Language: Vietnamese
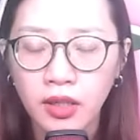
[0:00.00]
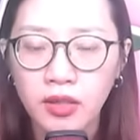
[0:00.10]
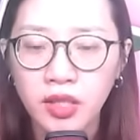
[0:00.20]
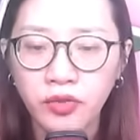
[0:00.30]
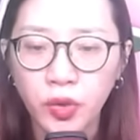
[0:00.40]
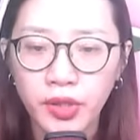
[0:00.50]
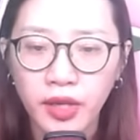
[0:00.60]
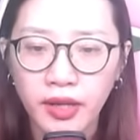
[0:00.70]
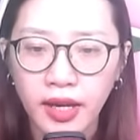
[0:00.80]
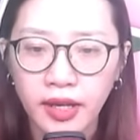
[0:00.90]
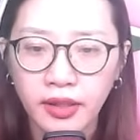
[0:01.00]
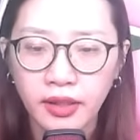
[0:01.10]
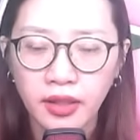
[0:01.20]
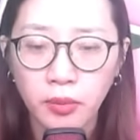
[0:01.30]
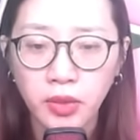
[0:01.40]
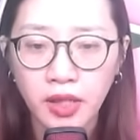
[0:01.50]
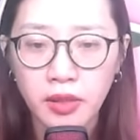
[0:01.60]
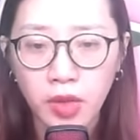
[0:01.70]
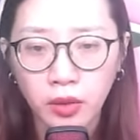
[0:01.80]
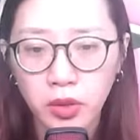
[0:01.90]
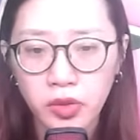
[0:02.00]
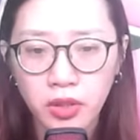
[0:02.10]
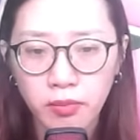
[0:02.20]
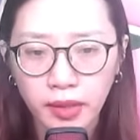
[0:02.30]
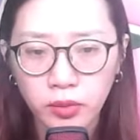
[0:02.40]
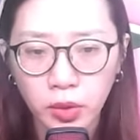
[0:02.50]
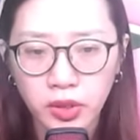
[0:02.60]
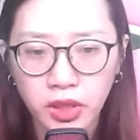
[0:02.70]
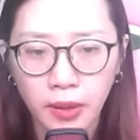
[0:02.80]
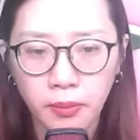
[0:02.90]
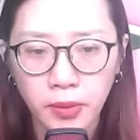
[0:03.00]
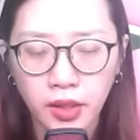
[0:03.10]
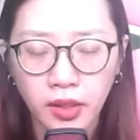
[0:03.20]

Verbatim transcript: Lương phu nhân nghe, cảm thấy mọi thứ trước mắt tối sầm,